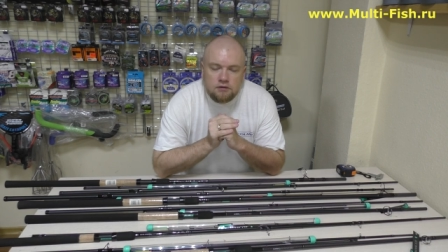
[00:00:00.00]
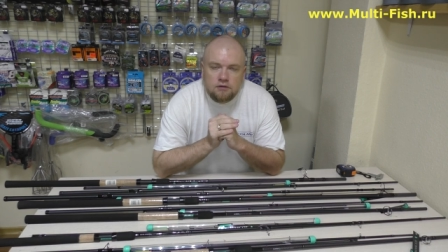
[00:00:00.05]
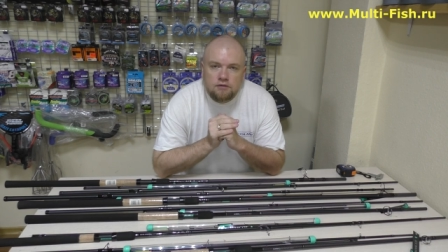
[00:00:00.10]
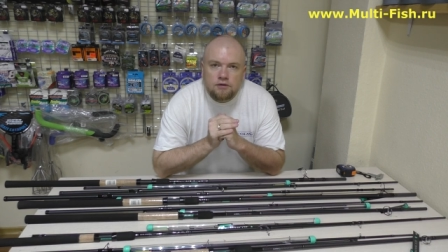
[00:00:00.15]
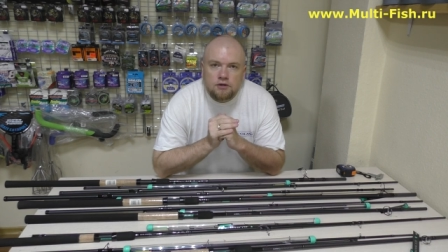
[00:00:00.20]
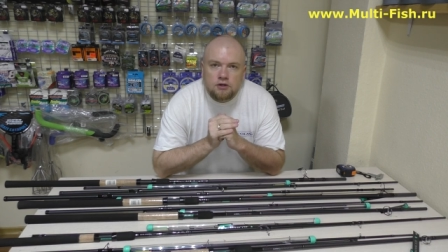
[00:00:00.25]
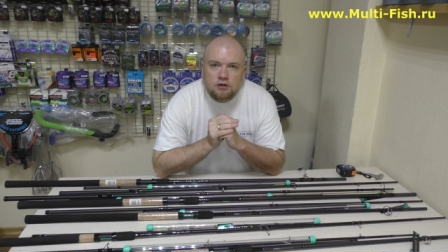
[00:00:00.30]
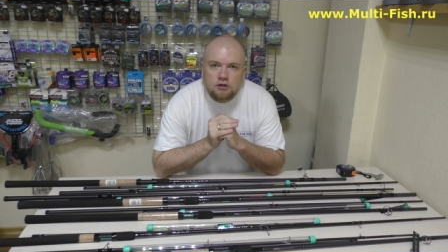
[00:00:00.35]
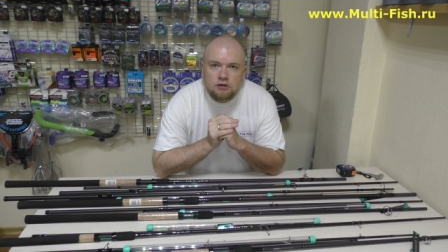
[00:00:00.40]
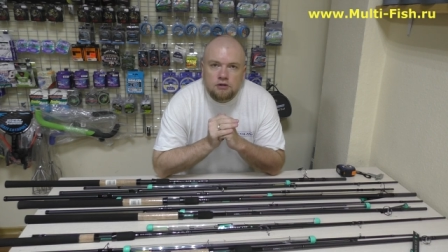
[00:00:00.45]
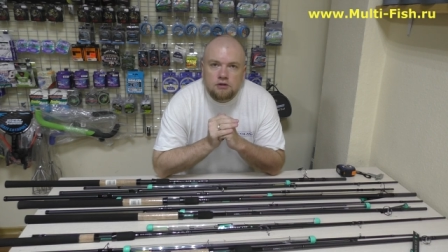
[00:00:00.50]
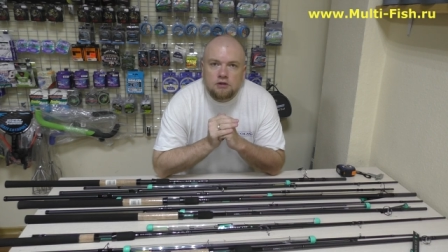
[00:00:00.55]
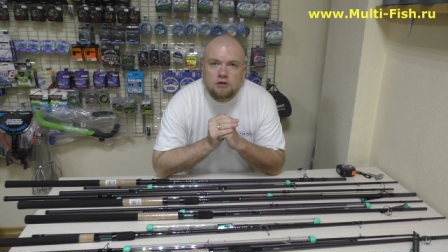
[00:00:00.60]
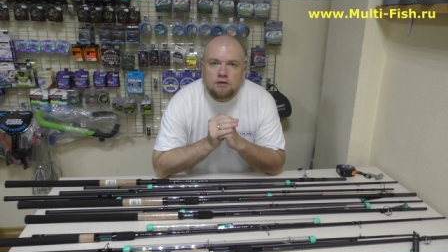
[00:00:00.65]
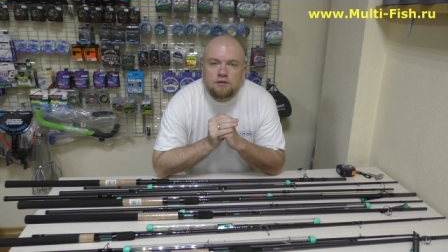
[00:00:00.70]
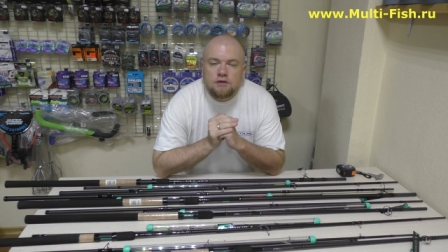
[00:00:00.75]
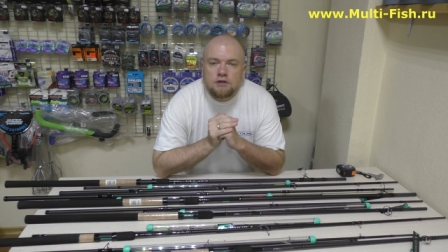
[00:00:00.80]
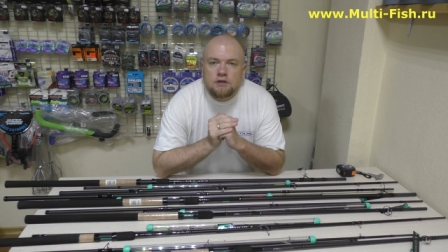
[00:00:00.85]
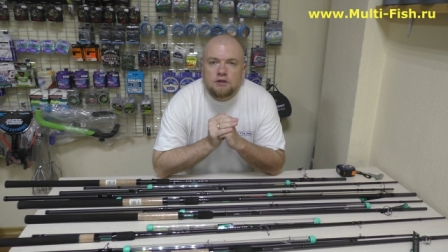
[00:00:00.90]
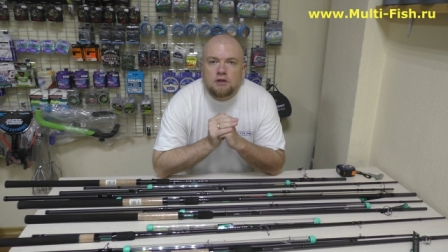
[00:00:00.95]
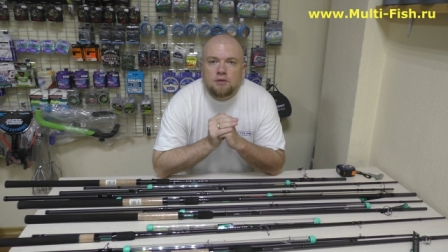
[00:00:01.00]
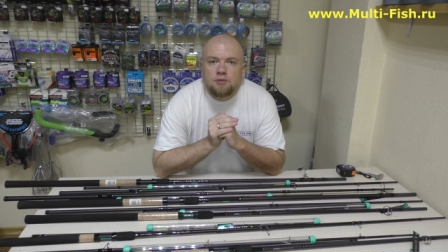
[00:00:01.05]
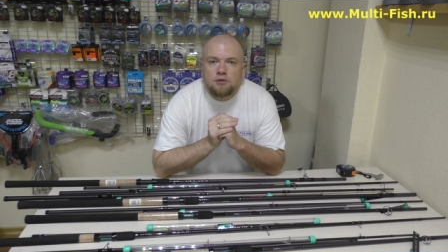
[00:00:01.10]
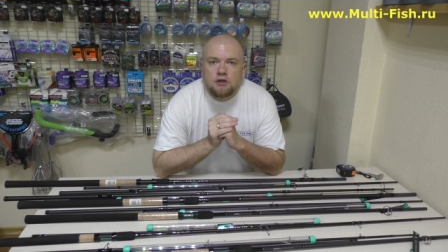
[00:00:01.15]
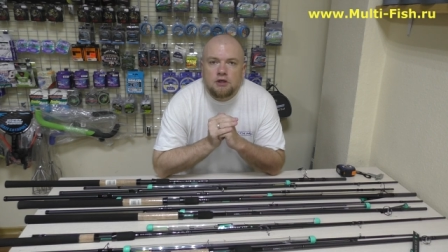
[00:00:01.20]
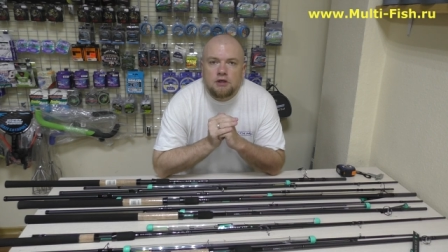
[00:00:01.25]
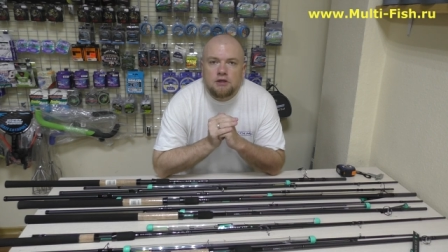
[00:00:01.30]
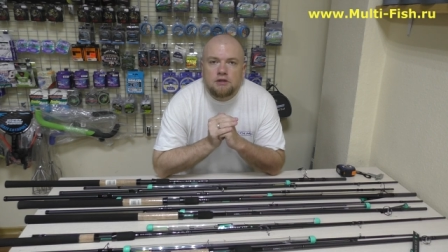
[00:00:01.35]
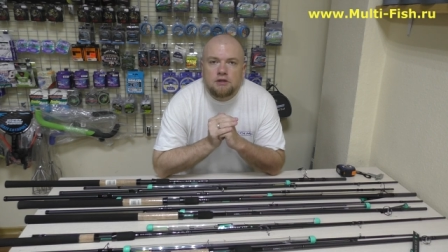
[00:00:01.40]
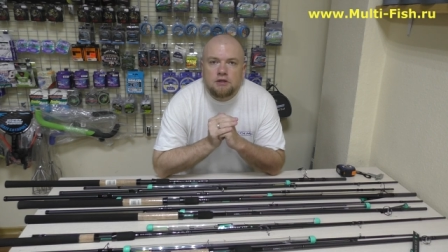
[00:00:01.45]
вершинки, все
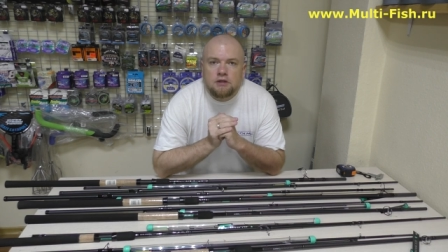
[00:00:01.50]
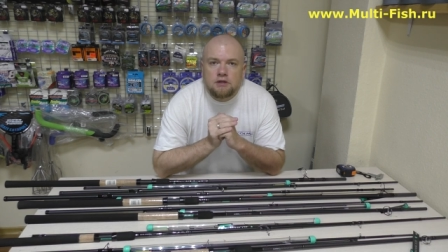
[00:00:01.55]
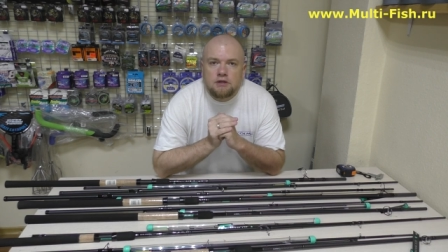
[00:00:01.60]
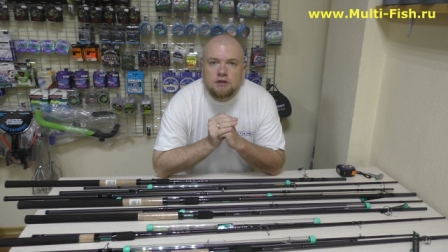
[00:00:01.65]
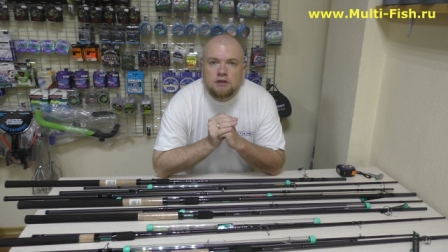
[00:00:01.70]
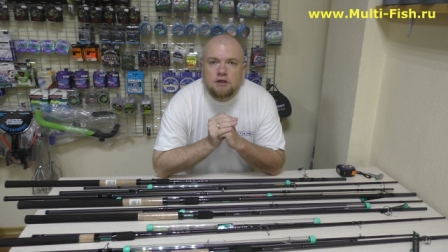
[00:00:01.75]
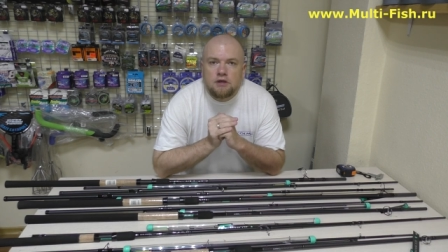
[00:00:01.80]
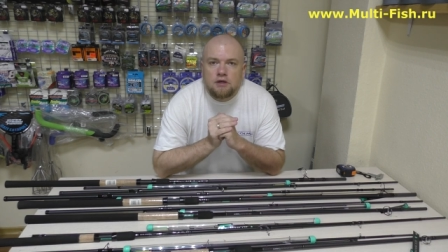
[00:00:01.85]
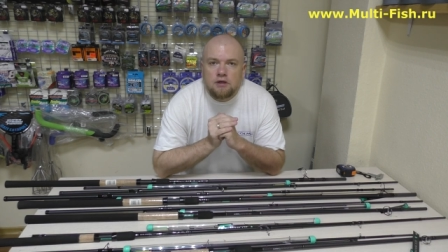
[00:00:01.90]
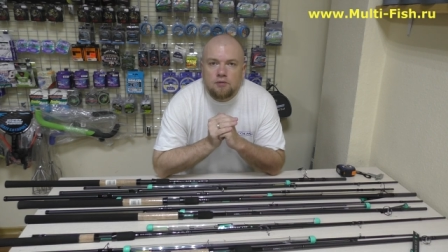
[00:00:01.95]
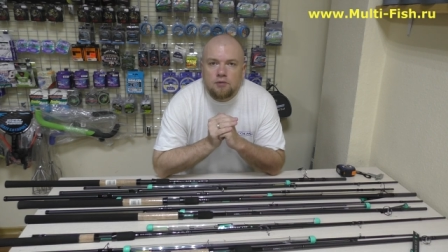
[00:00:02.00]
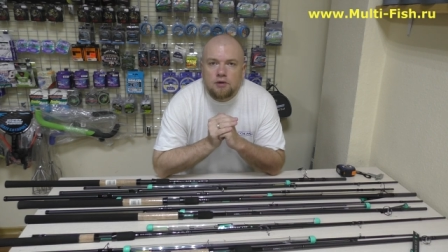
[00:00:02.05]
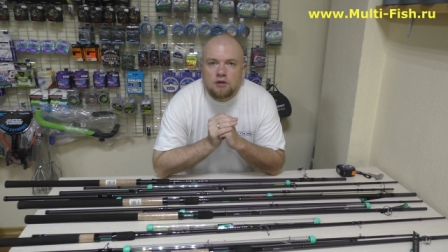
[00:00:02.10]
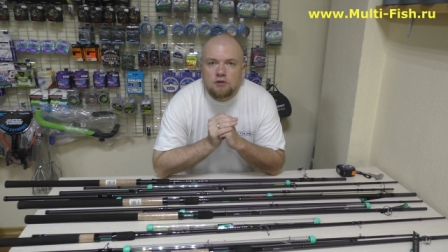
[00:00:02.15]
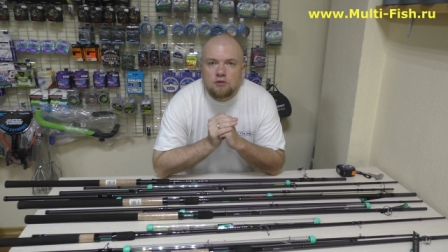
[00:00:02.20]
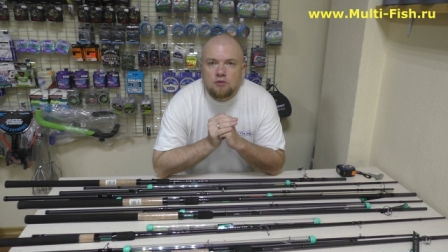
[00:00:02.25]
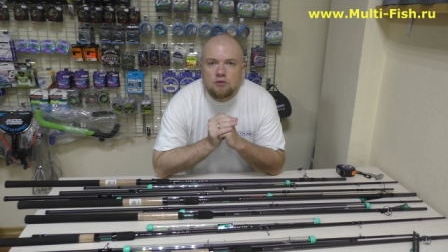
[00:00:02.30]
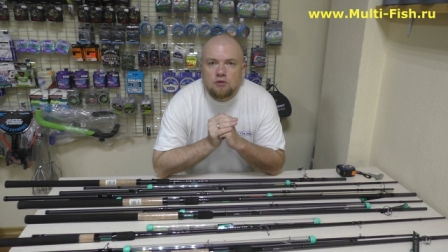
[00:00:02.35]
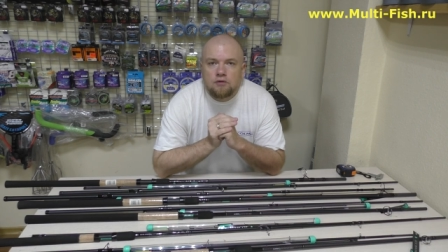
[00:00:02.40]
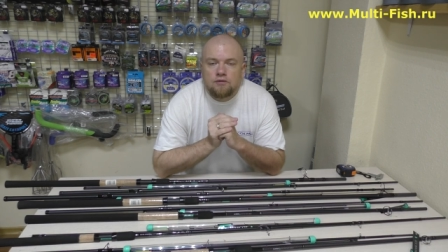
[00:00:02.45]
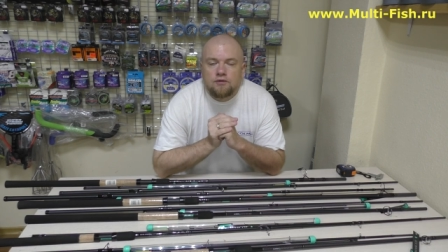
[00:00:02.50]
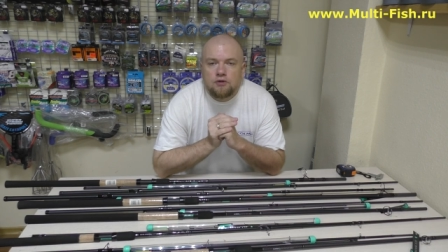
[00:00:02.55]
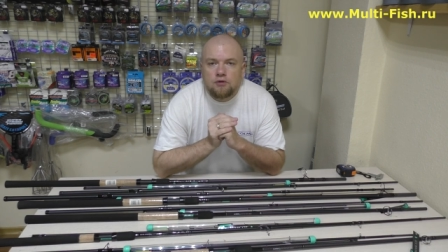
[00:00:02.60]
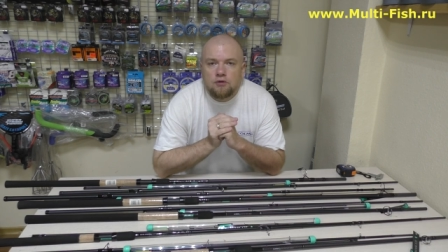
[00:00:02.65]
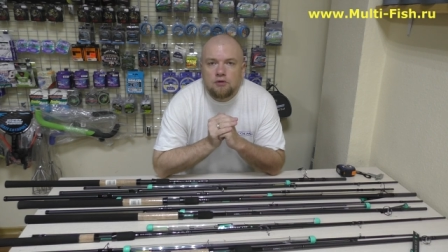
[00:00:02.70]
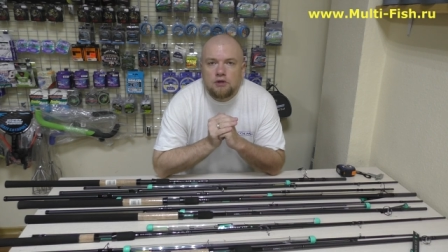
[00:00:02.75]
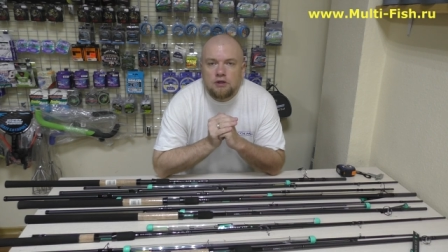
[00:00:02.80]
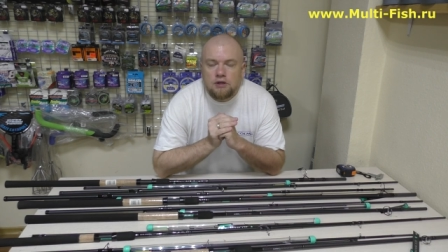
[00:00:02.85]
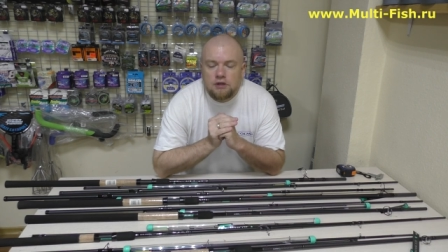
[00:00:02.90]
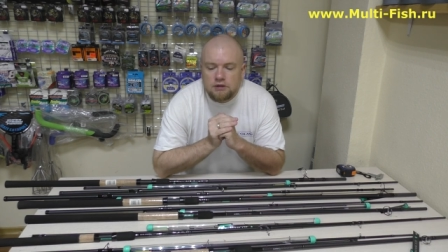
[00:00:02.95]
запчасти к серии Маскот, все
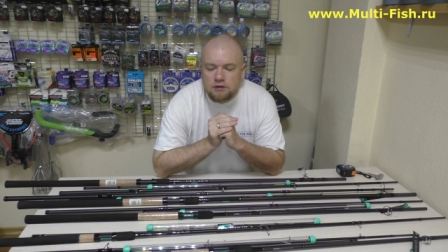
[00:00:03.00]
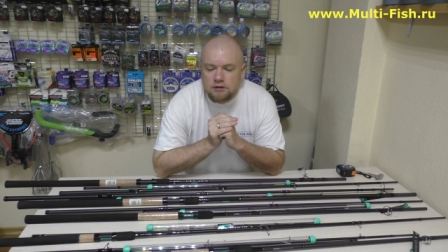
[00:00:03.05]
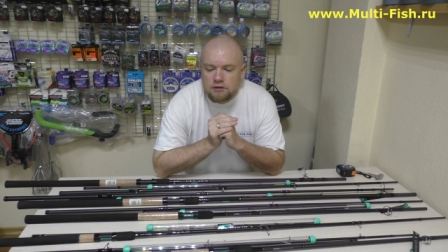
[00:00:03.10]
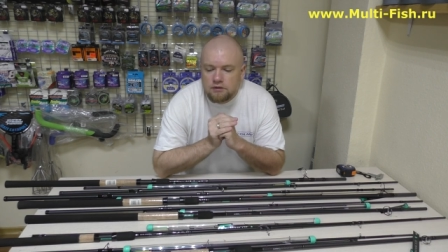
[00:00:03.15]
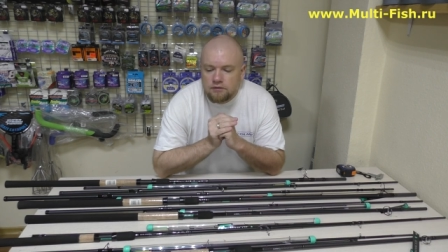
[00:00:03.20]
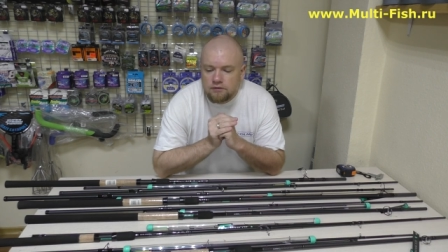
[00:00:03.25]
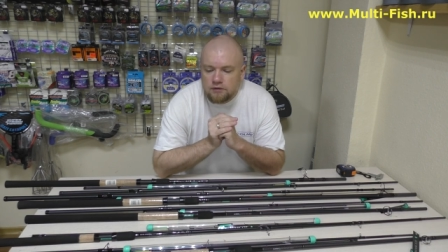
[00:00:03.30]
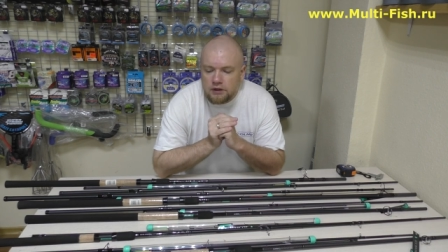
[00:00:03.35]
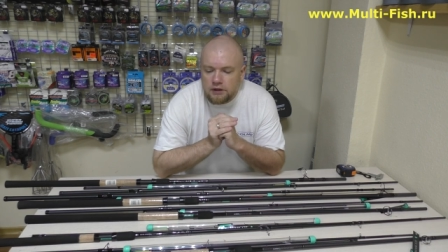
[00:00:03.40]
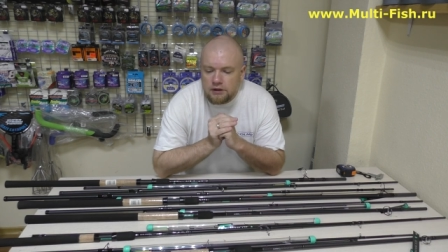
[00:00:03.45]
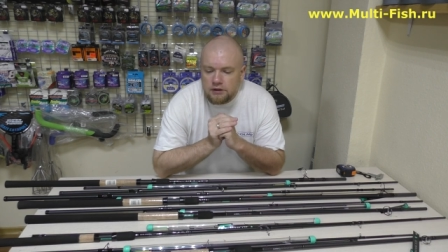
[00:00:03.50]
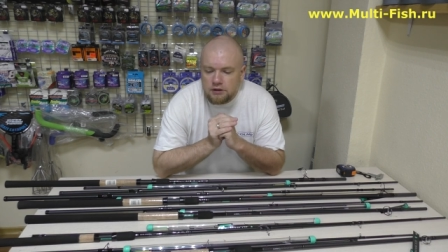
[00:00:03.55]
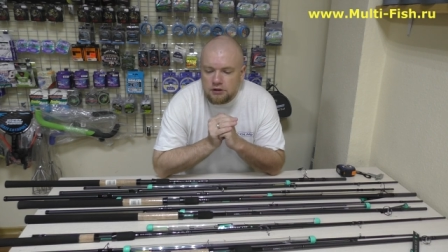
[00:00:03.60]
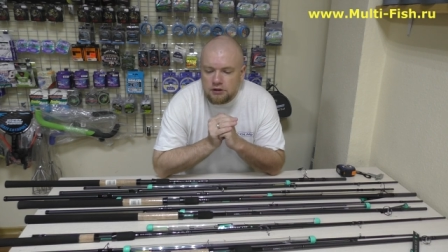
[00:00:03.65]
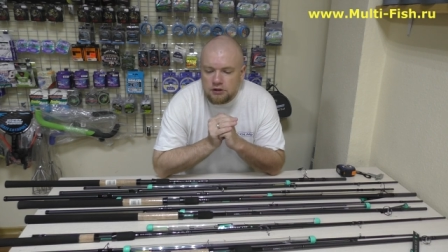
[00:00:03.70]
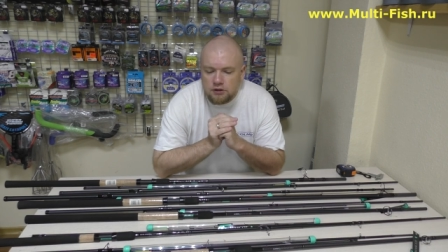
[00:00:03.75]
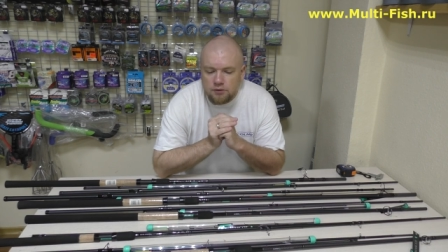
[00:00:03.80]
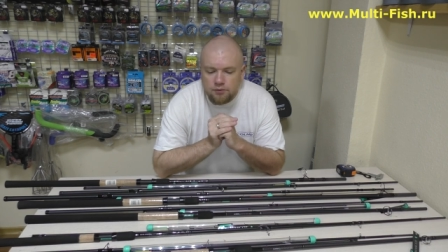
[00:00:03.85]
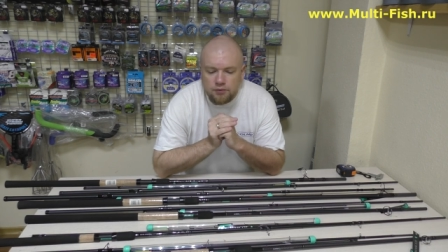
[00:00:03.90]
есть в наличии,